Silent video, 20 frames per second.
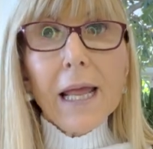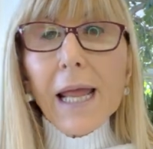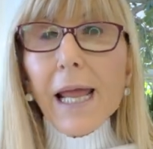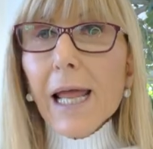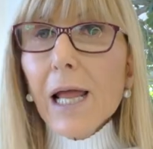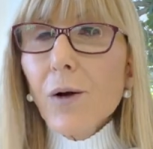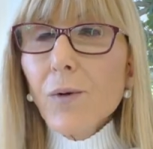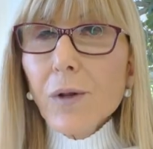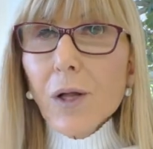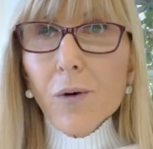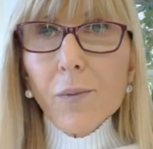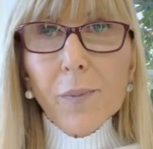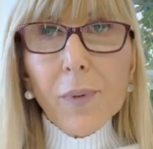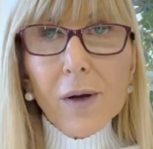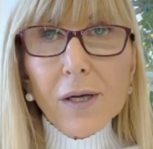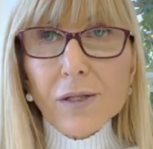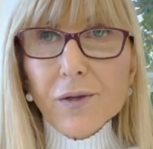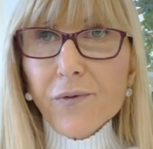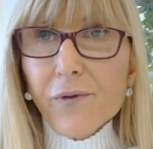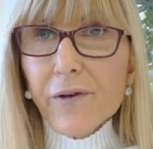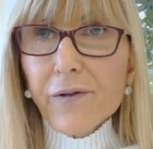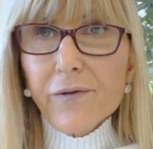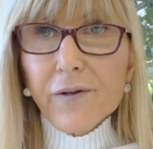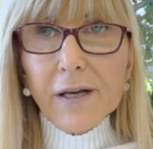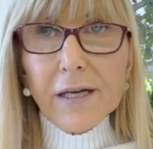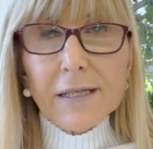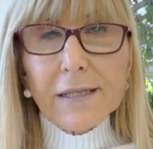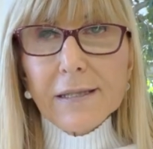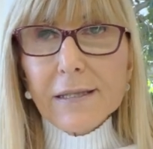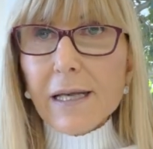Eu não posso
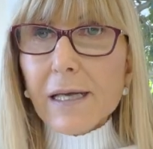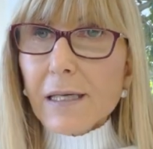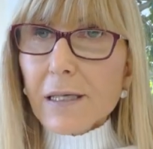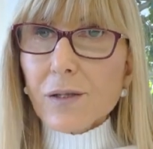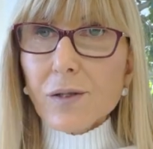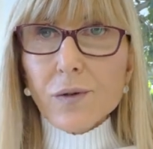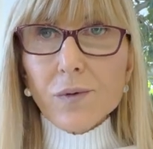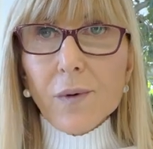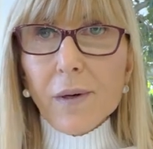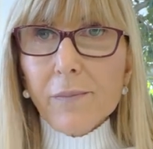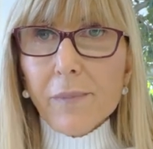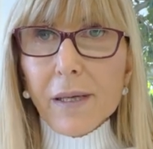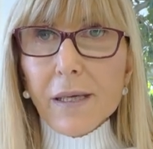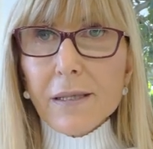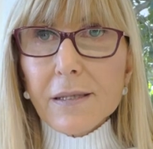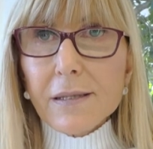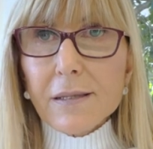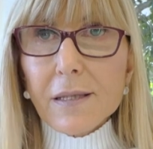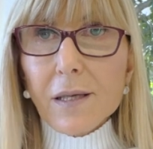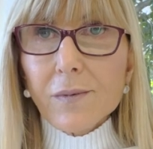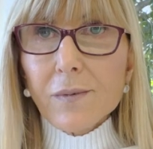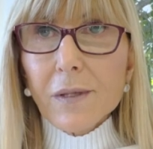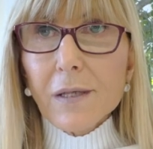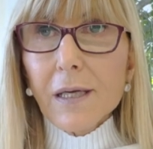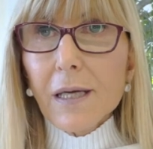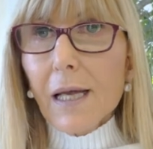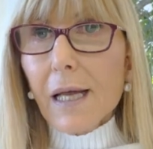viver sem a sua bênção.